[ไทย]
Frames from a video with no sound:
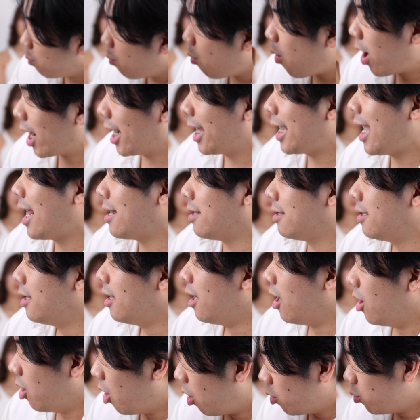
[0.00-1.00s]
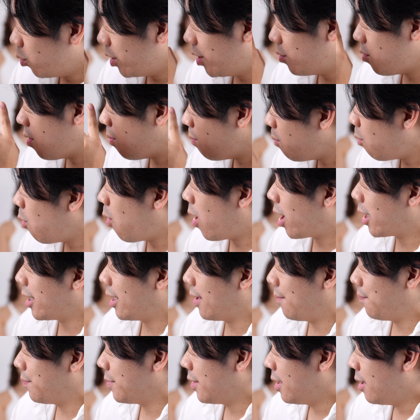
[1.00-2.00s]
หมวกแล้วกัน ลองดูดีว่าหมวกเนี่
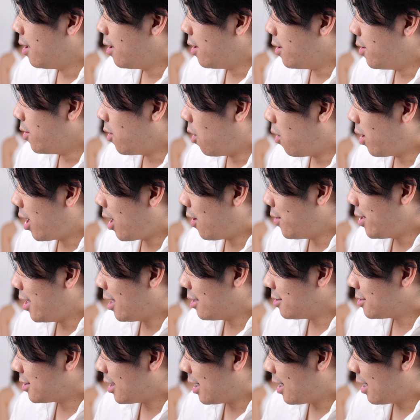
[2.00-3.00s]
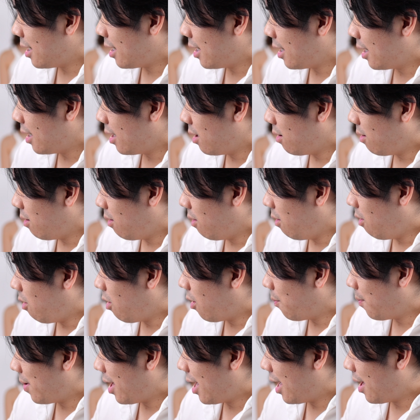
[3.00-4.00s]
ย น้องเขาเนี่ยจะออ
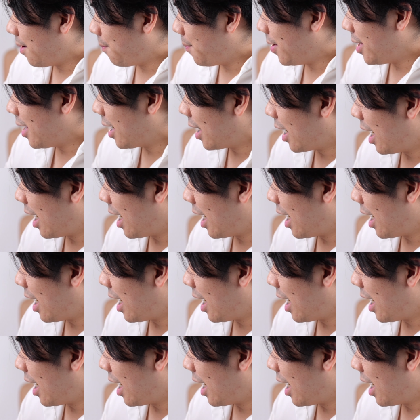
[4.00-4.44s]
กมาเป็นยั